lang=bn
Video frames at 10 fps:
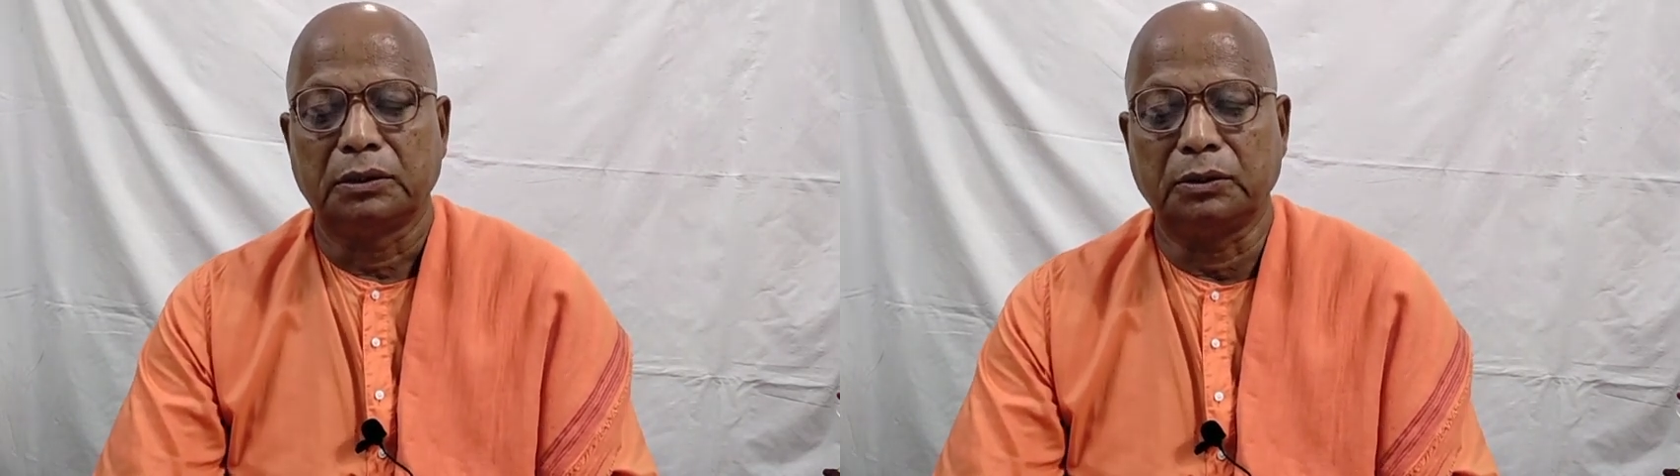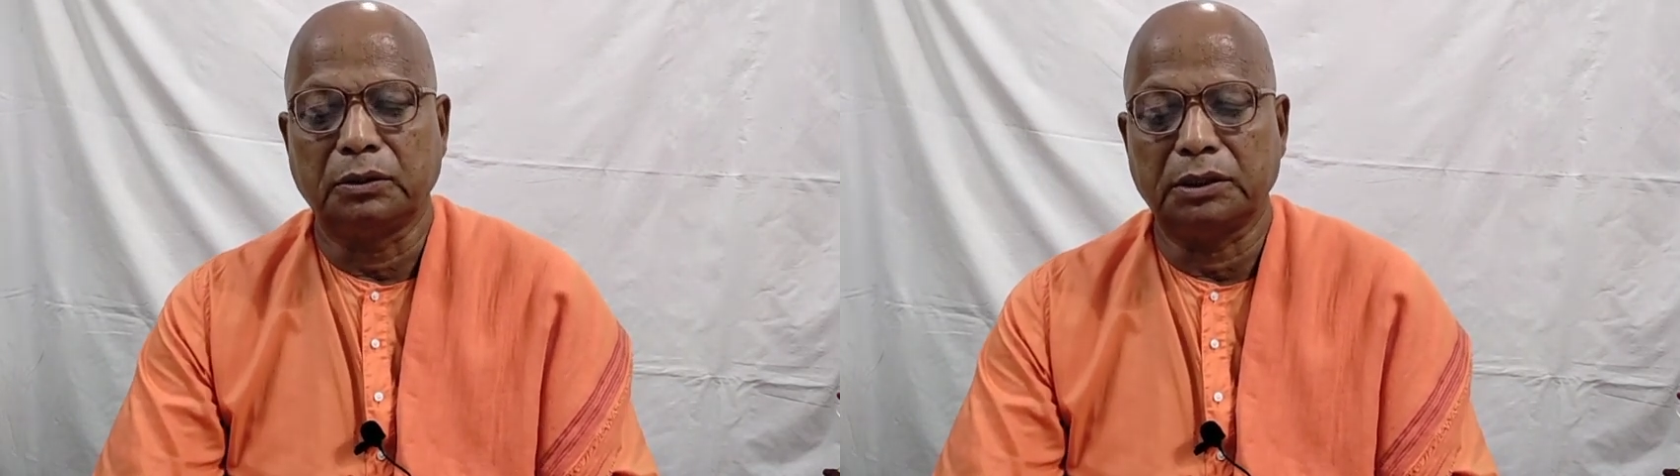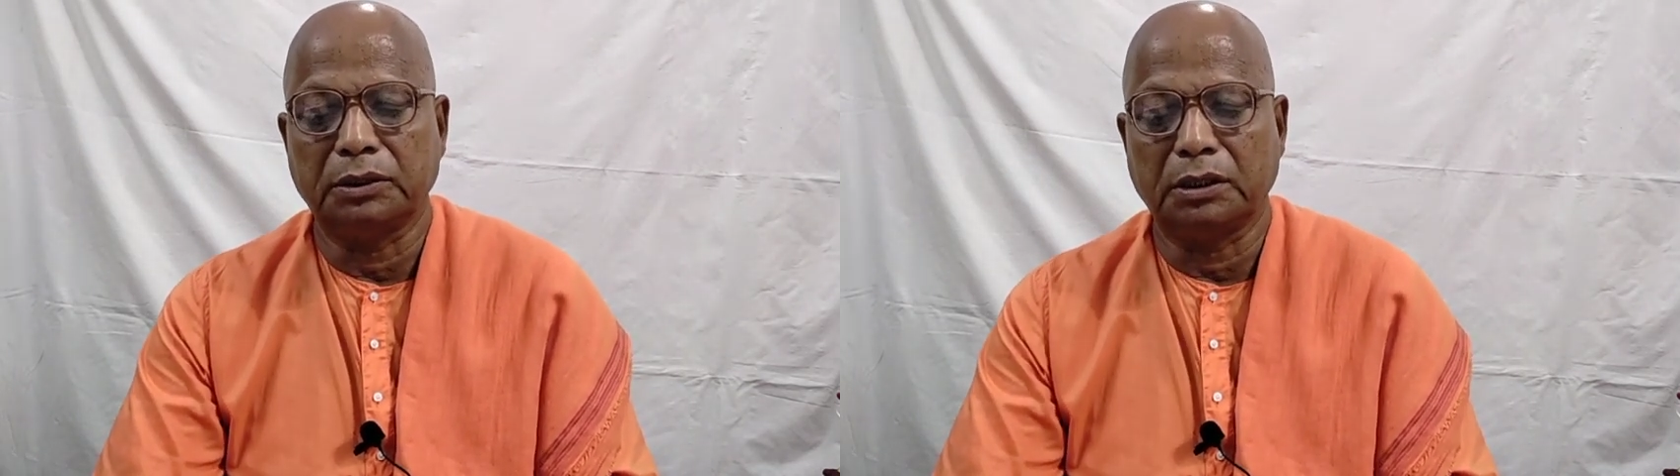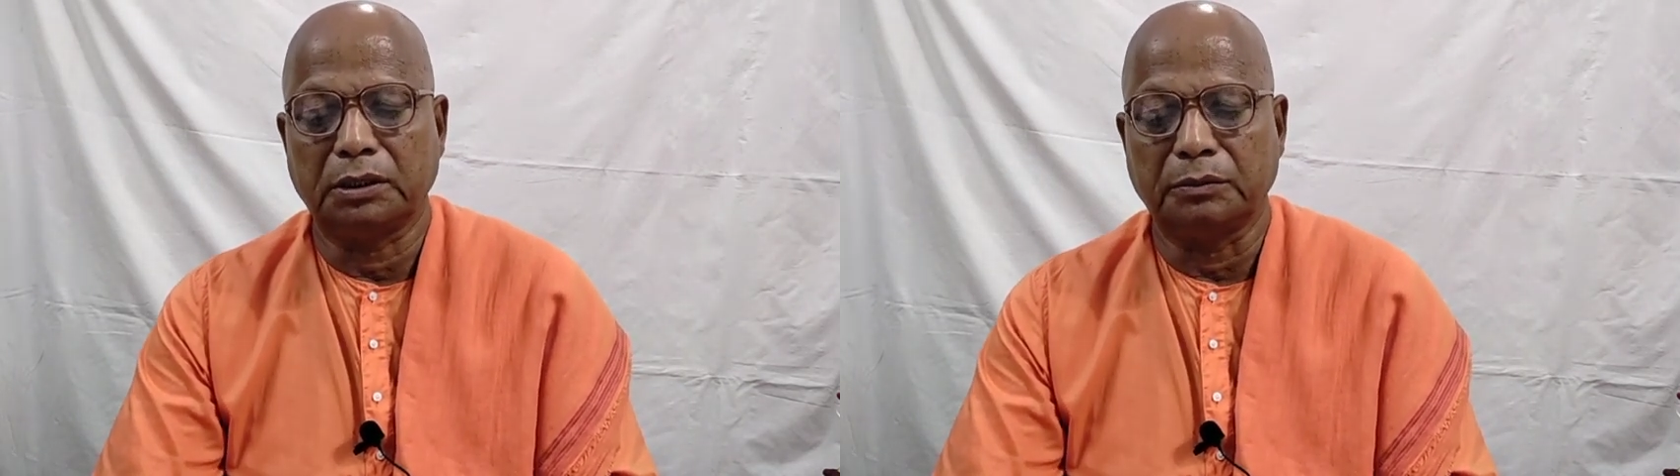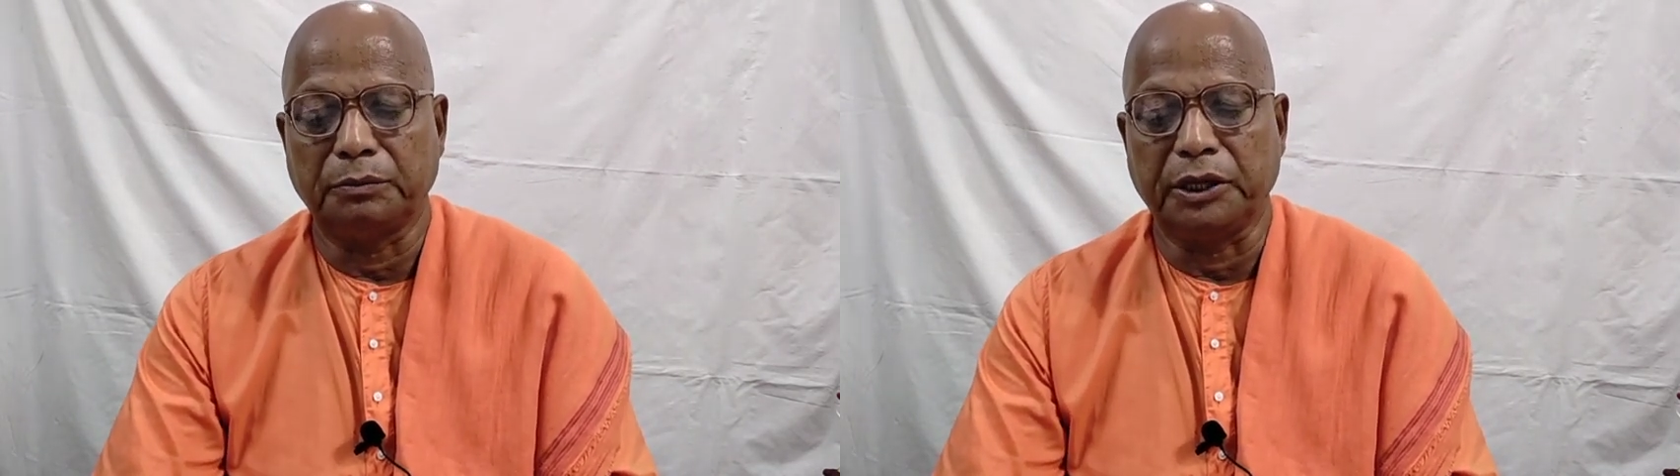দু হাজার
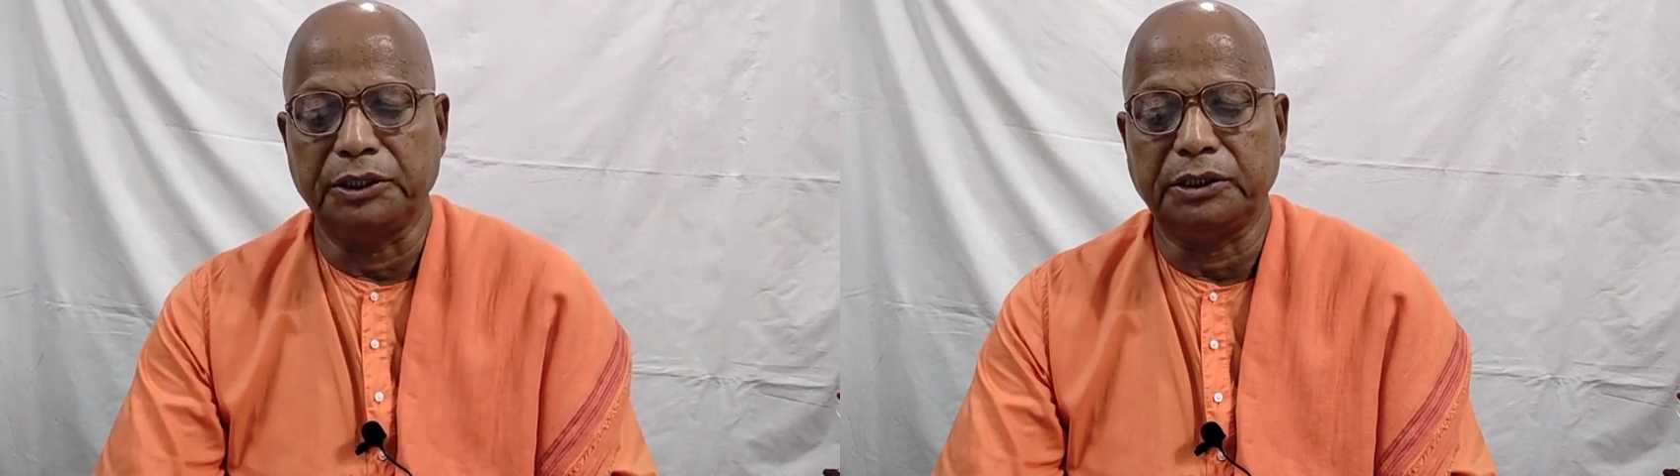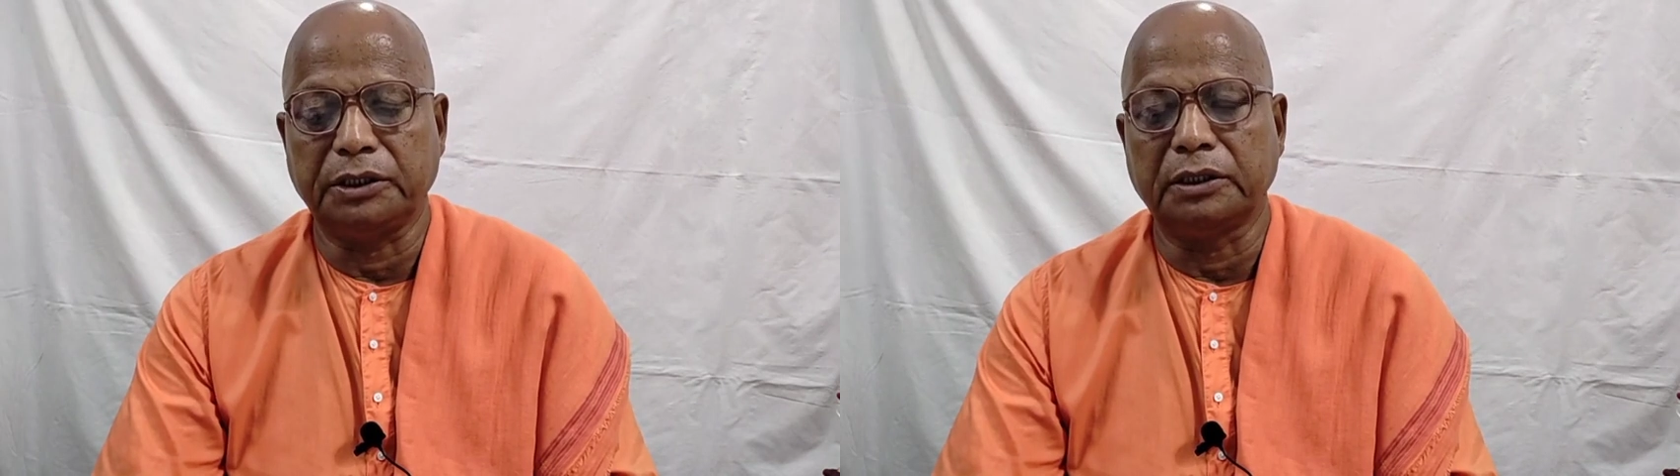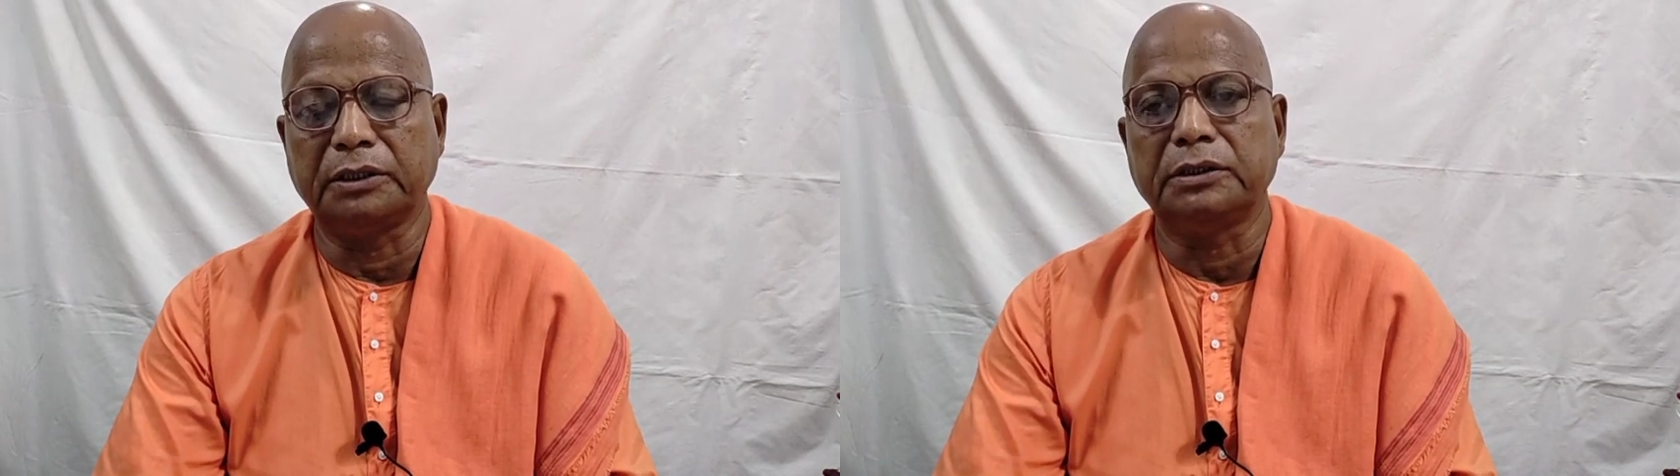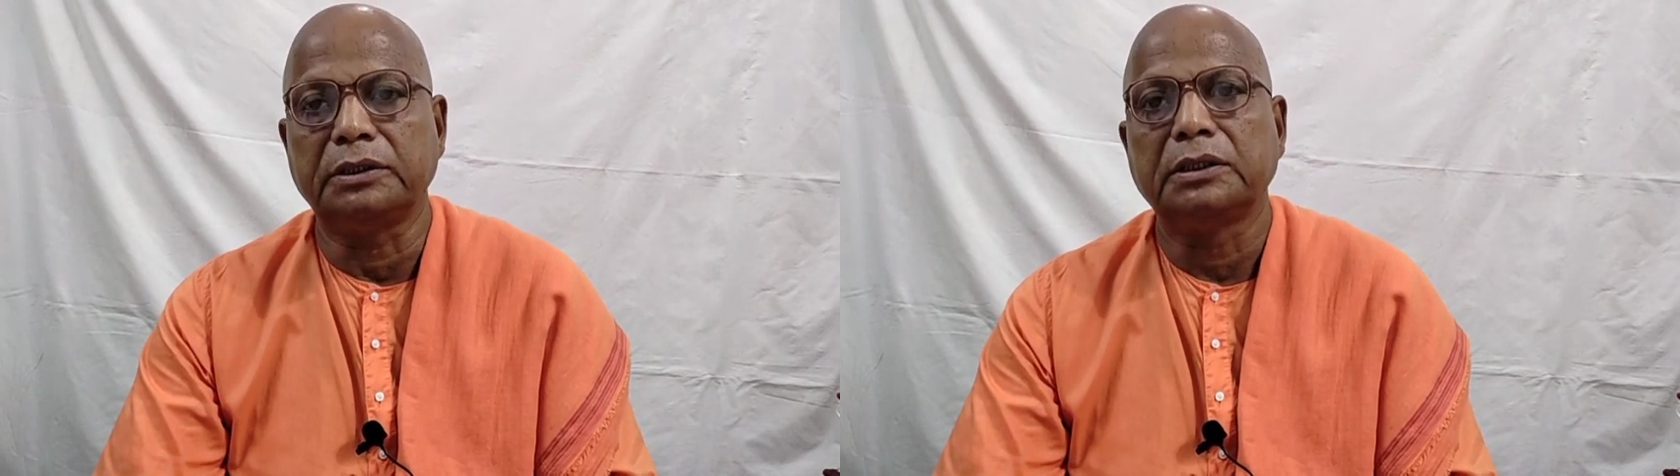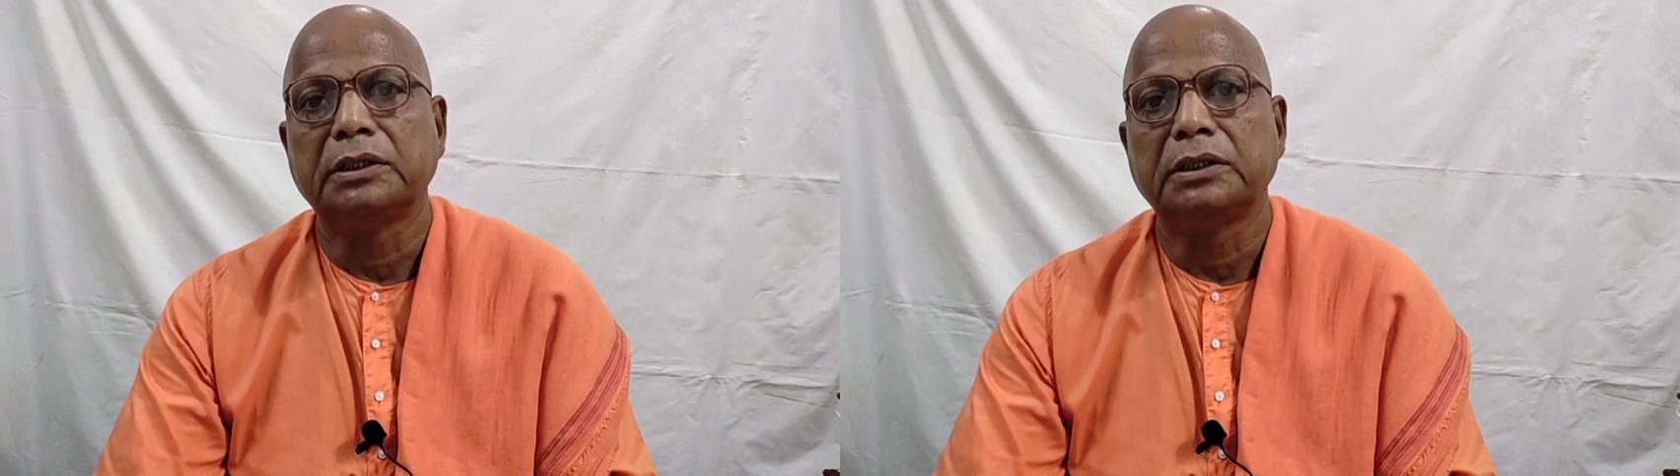বাইশ ইংরেজি